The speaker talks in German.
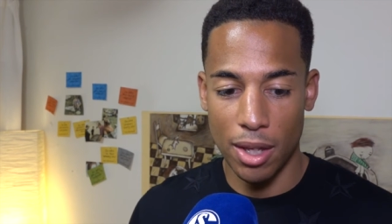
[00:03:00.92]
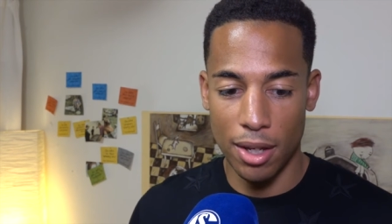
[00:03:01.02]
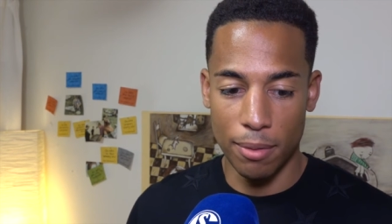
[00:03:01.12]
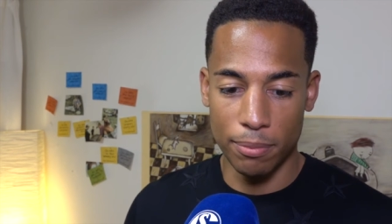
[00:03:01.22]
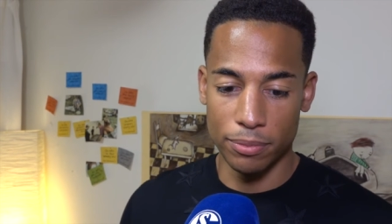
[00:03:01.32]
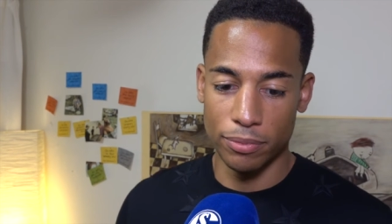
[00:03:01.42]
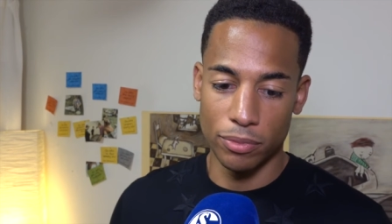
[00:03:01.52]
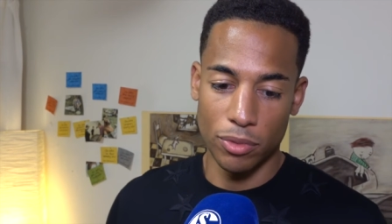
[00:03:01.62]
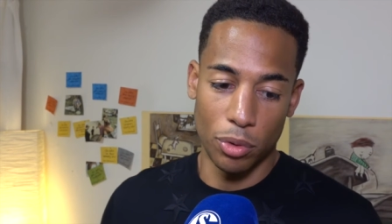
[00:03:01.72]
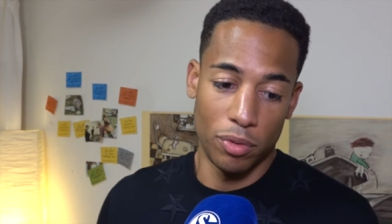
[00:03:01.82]

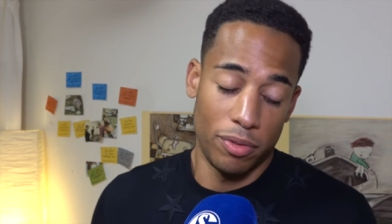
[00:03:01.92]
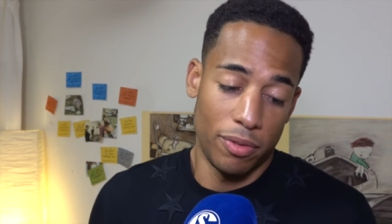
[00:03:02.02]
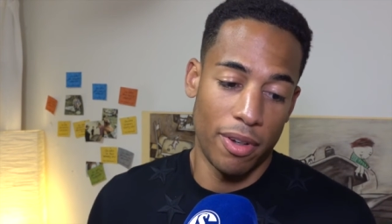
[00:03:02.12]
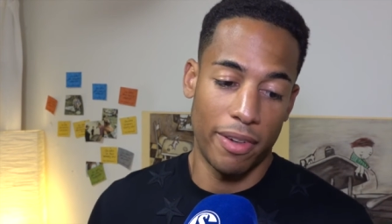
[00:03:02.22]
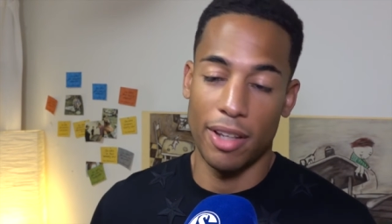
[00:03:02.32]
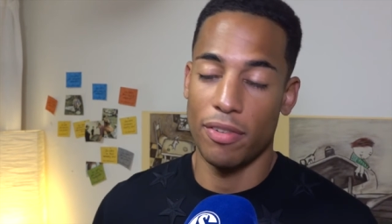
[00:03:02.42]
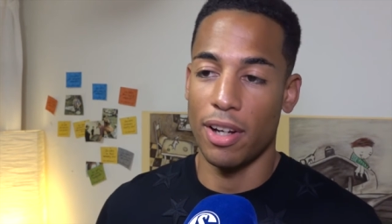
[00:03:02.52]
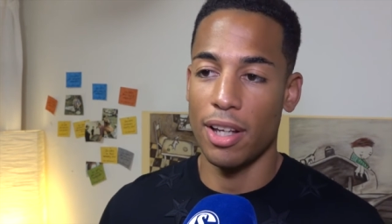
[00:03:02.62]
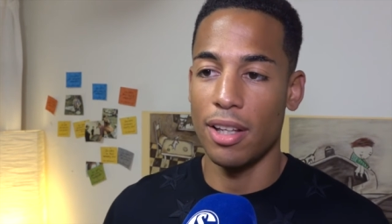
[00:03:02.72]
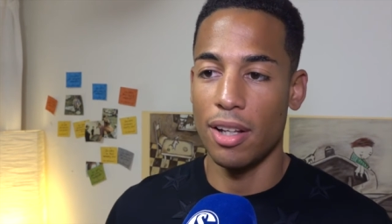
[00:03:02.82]
Ähm, und wer weiß,
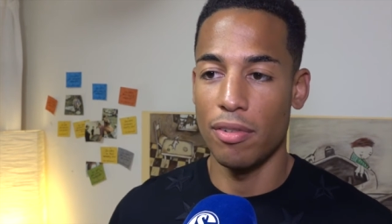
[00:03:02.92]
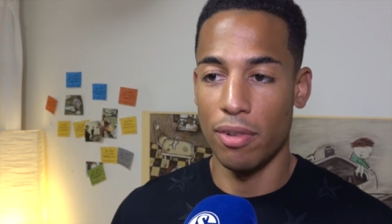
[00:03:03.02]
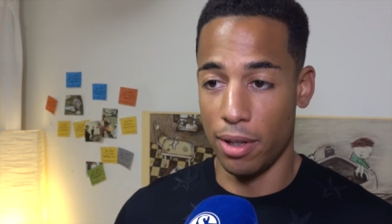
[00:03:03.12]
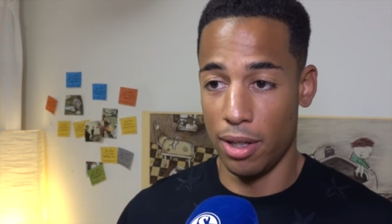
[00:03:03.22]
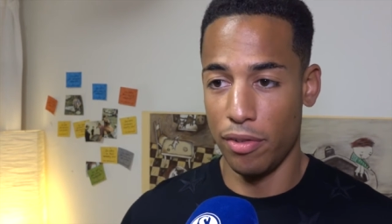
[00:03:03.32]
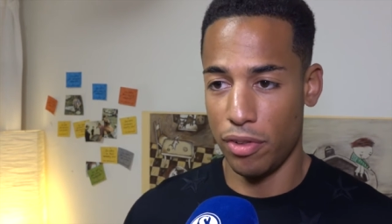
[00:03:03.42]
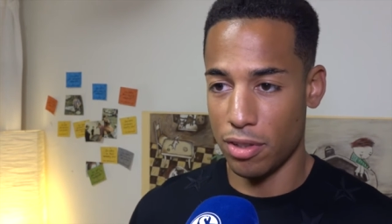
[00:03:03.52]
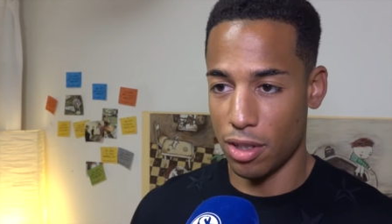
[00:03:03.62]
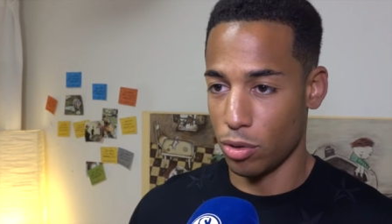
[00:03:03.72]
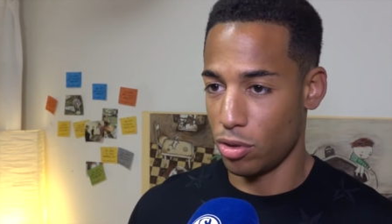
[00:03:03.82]
vielleicht hilf, hilft
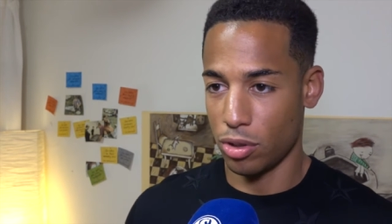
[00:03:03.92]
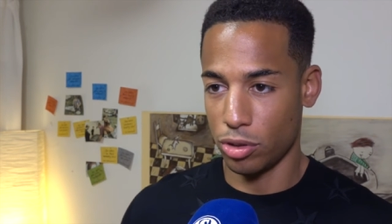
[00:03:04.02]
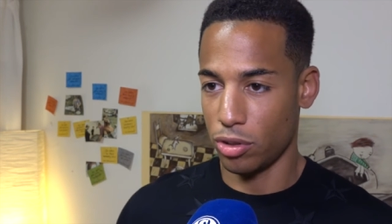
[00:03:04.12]
dieser Austausch